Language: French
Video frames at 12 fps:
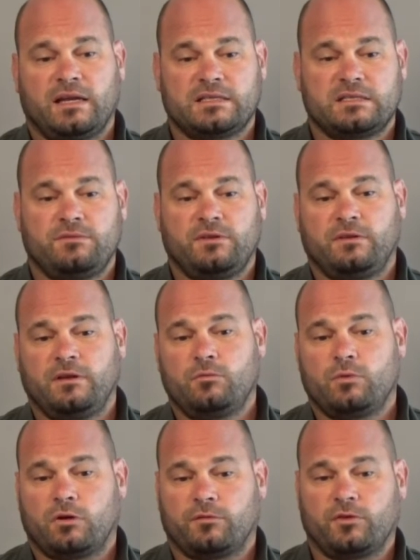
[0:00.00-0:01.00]
à l'activité
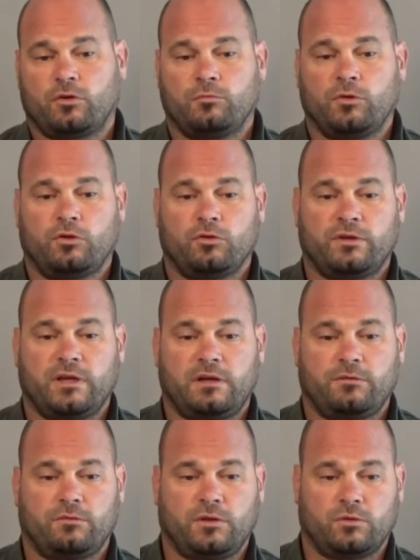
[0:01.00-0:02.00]
ou à l'environnement dans lequel
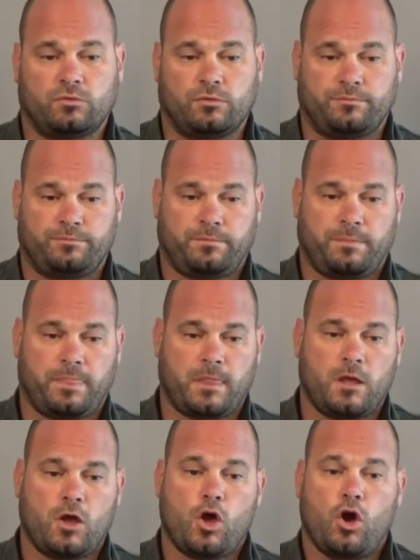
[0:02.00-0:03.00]
elle se déroule.
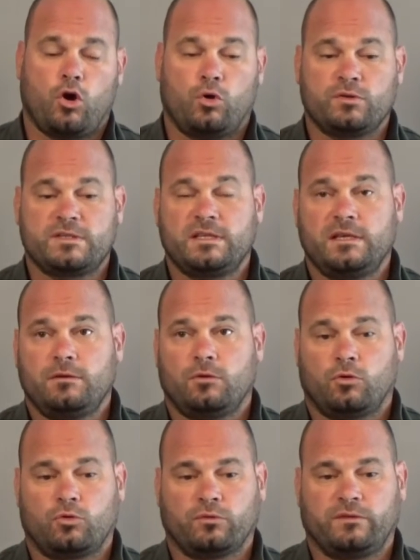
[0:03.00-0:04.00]
Aussi,
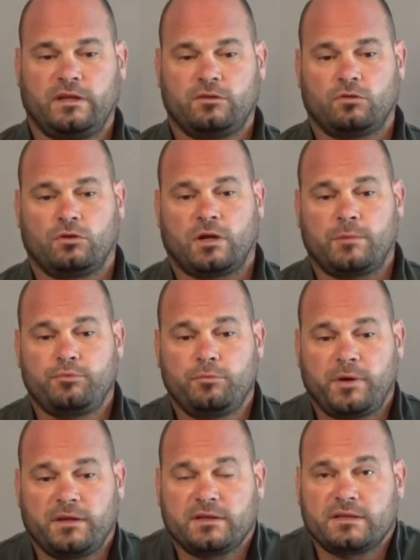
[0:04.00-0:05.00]
on constate que dans la
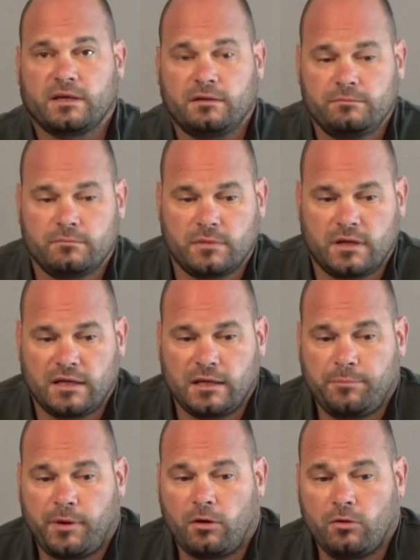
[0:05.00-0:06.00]
plupart des cas,
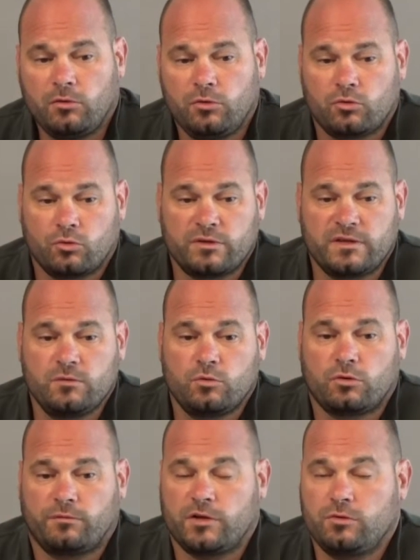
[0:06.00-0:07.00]
les parents, conquis ou
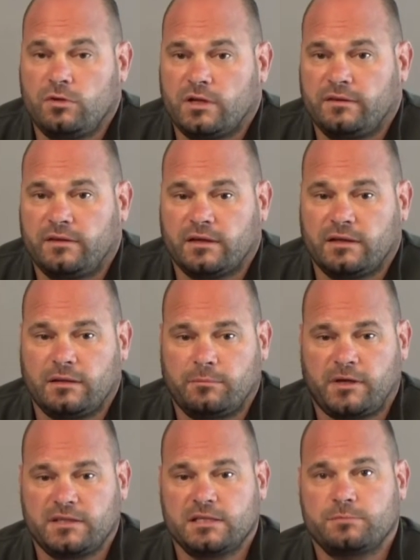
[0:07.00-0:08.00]
convaincus de l'intérêt des
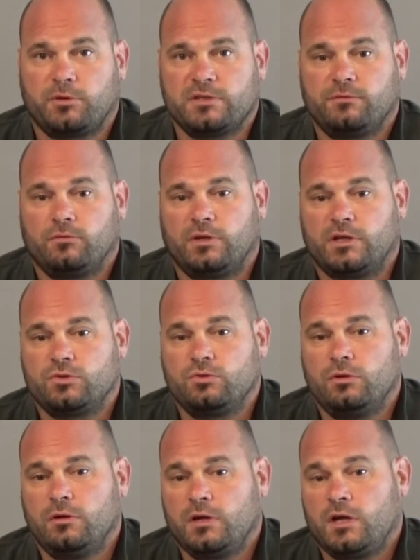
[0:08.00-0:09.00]
pratiques sportives de
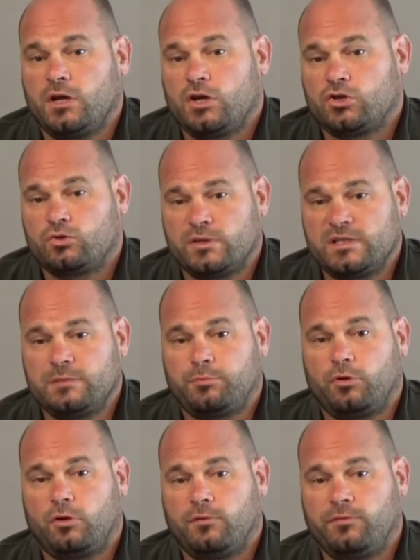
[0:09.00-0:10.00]
nature, choisissent
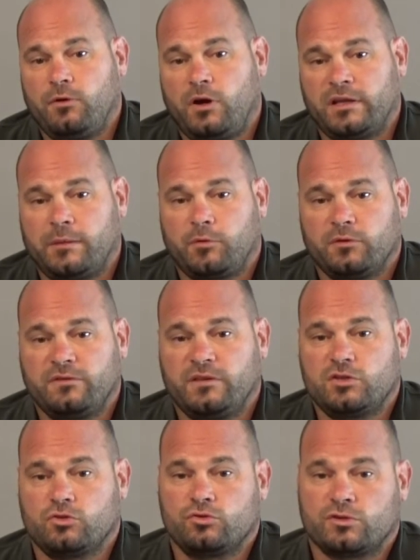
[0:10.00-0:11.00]
pour leur enfant un
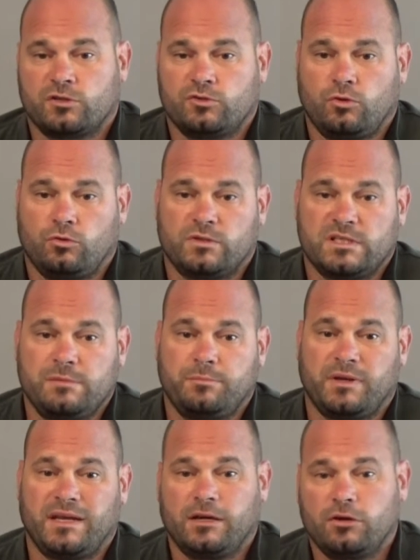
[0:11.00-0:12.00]
apprentissage dans une structure de
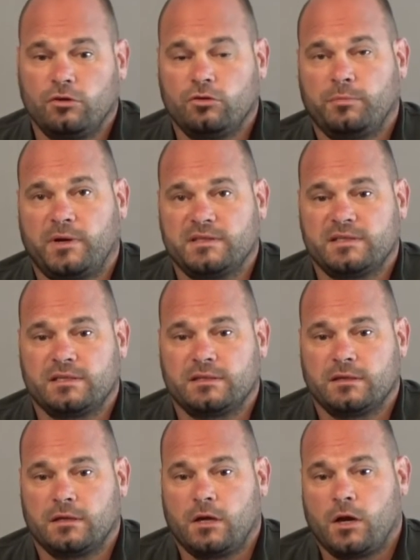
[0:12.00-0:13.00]
type école de
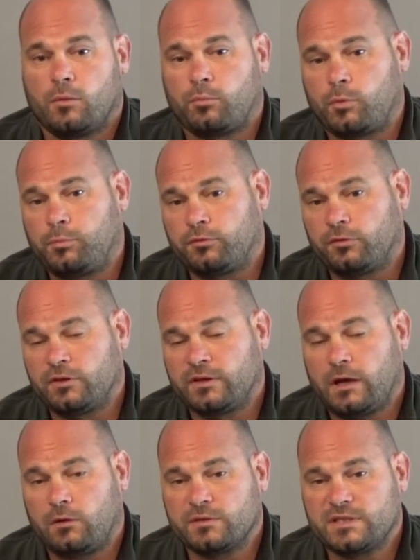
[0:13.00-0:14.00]
pratique, proposant une
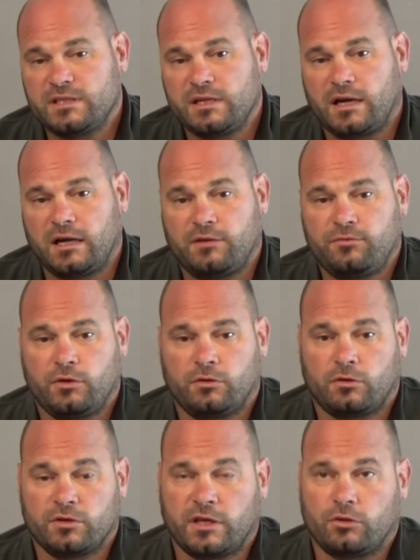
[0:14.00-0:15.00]
garantie à la fois
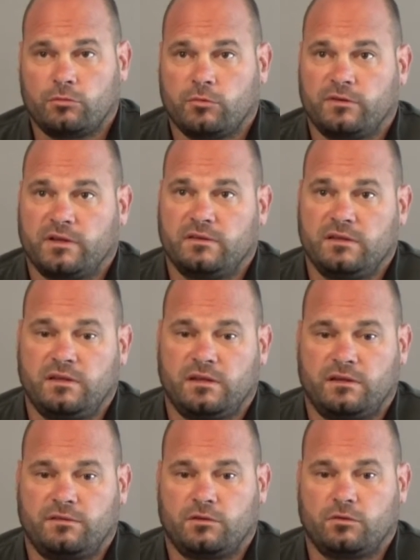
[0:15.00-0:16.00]
dans l'encadrement technique
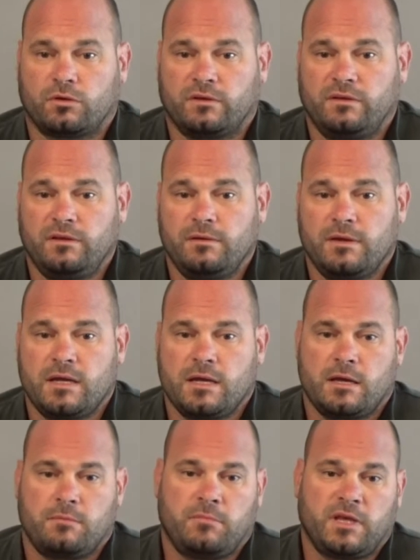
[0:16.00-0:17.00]
et la sécurité,
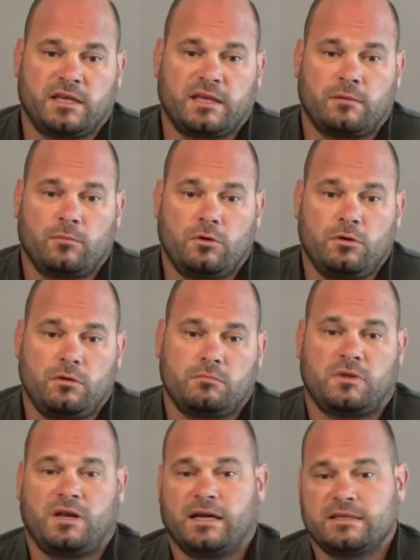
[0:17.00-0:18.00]
mais également
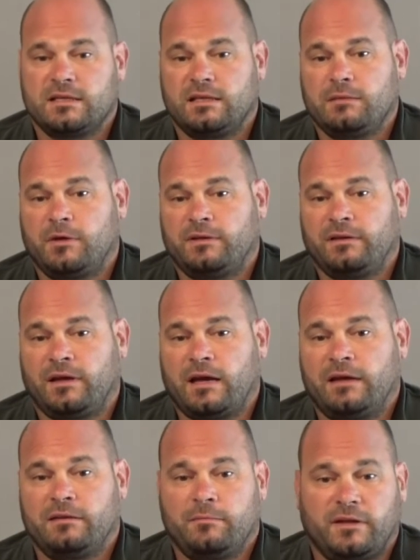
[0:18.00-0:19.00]
l'accès
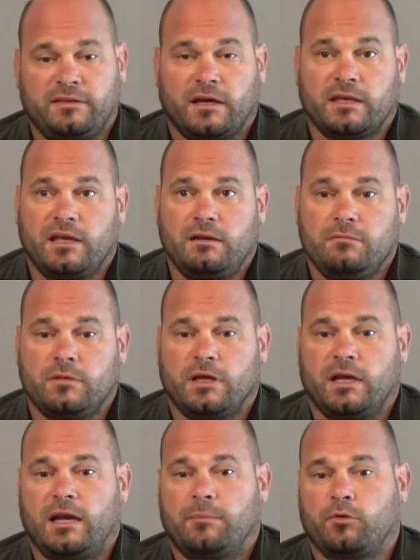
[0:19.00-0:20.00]
à des matériels
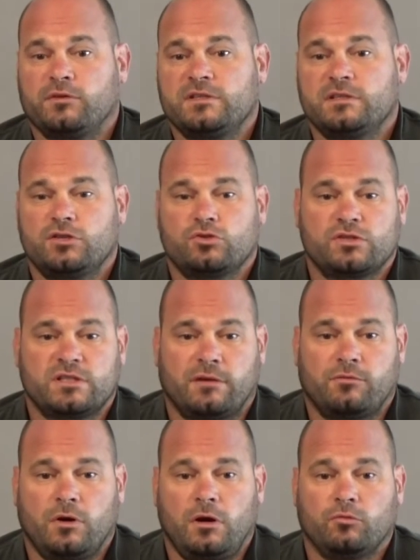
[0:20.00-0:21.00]
et à l'apprentissage de
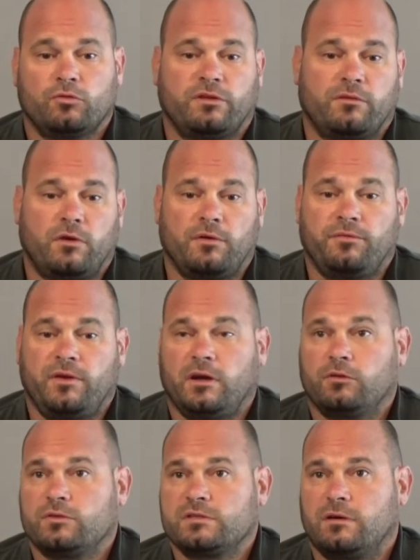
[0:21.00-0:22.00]
savoir, de
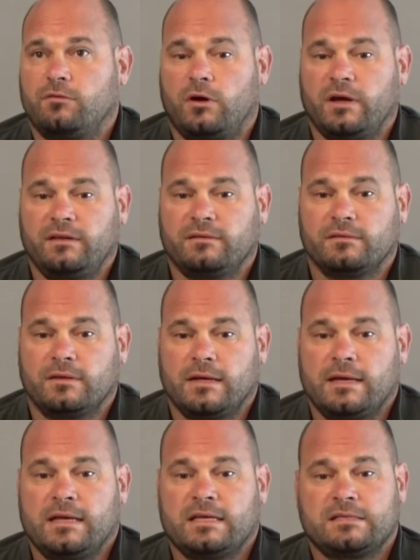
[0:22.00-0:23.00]
savoir-faire et de savoir-être
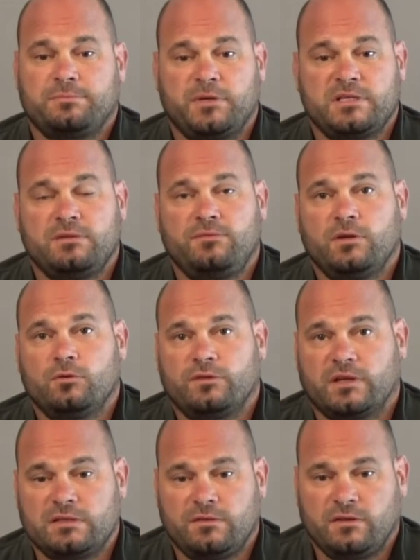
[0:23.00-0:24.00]
spécifiques
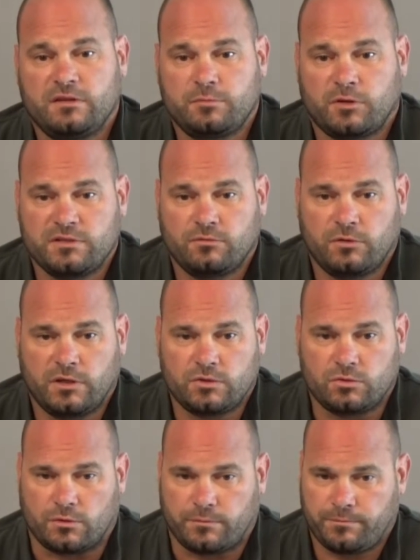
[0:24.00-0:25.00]
aux activités sportives de
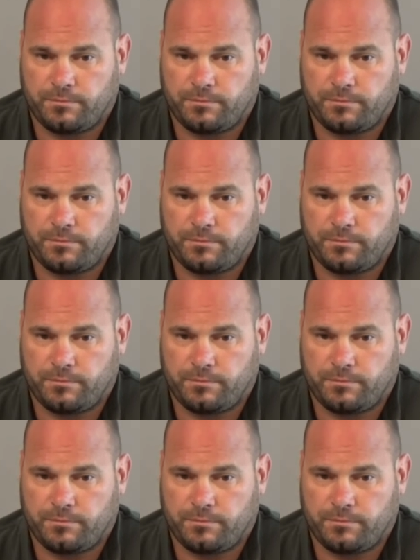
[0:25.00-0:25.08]
nature.